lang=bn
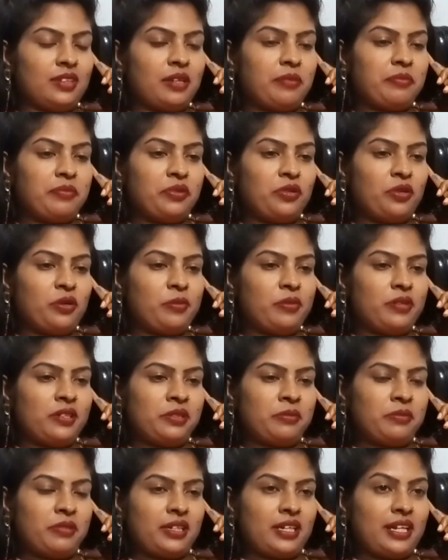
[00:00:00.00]
আপনি কবে
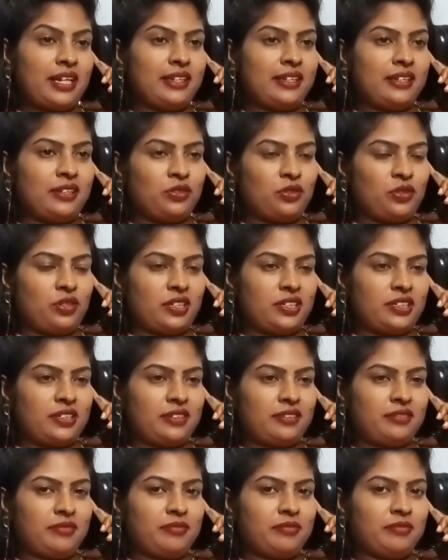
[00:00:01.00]
আসবেন কালকে চলে
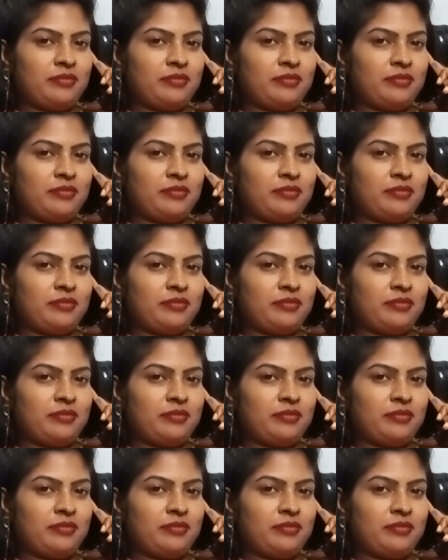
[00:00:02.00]
আসেন